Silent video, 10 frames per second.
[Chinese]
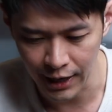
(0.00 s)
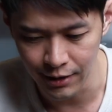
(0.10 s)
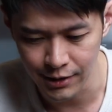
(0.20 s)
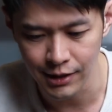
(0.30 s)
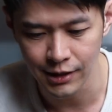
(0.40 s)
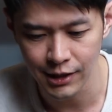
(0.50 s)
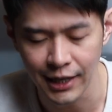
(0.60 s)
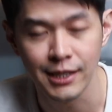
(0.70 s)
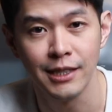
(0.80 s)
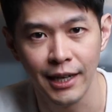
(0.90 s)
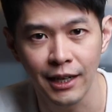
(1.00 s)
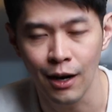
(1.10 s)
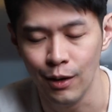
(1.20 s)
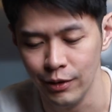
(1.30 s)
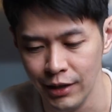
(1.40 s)
看了自己现在正在
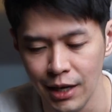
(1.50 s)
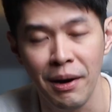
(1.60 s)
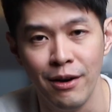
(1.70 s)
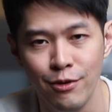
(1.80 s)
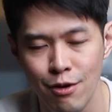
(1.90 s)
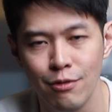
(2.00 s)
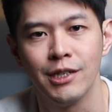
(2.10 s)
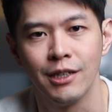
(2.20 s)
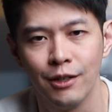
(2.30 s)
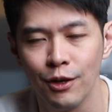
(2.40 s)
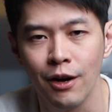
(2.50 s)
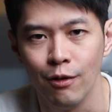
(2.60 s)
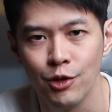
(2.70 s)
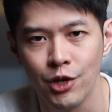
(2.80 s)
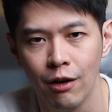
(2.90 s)
烤的那一盘肉，整个都
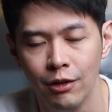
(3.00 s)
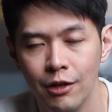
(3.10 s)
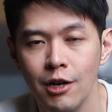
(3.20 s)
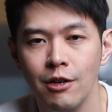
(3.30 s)
烤焦了，